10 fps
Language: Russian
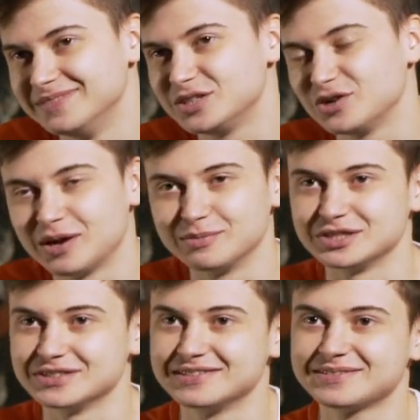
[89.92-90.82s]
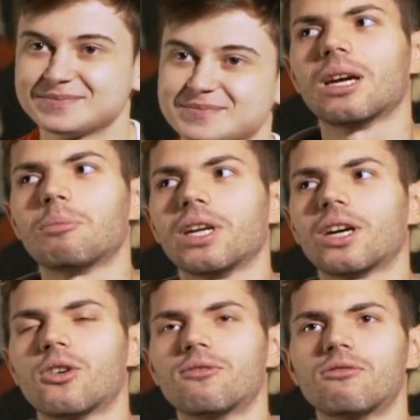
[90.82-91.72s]
ничего необычного. Я
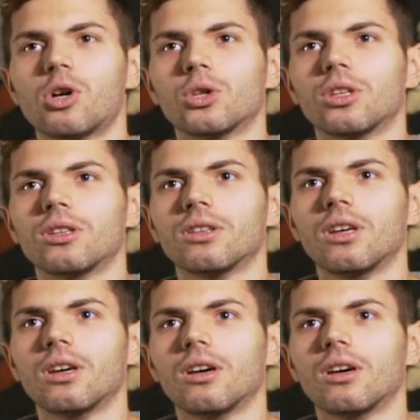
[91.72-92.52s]
приехал в Лондон,